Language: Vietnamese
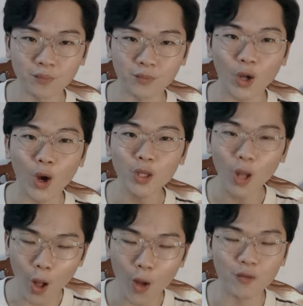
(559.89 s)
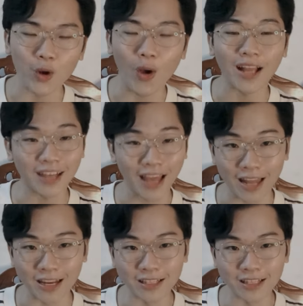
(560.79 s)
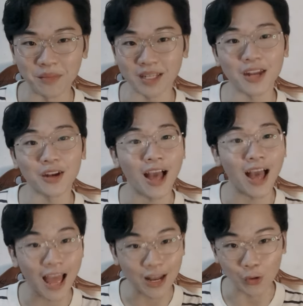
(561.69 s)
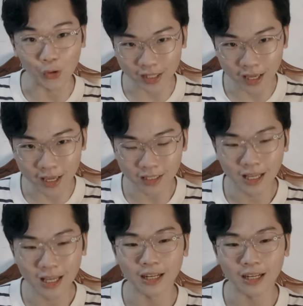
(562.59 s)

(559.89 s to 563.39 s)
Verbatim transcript: Nói thêm về đồ ăn Đài đi, thì mình nghe được hai luồng ý kiến.